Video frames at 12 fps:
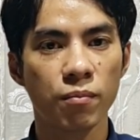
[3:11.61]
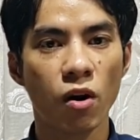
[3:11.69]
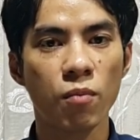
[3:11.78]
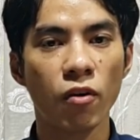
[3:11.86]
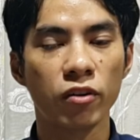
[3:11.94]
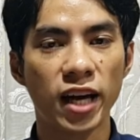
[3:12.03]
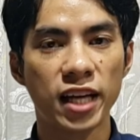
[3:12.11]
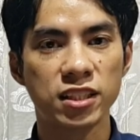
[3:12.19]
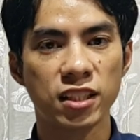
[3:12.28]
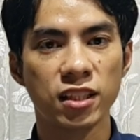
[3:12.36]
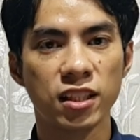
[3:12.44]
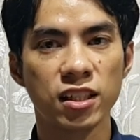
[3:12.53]
bóng bóng ai
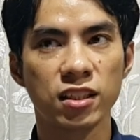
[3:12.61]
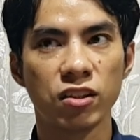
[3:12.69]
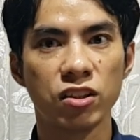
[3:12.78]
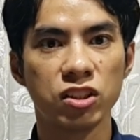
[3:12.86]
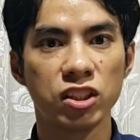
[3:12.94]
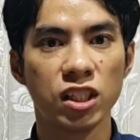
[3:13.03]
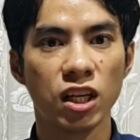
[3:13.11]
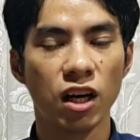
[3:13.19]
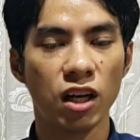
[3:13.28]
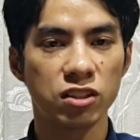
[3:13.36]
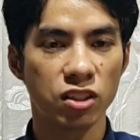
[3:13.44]
chơi rớt cả đôi chia ở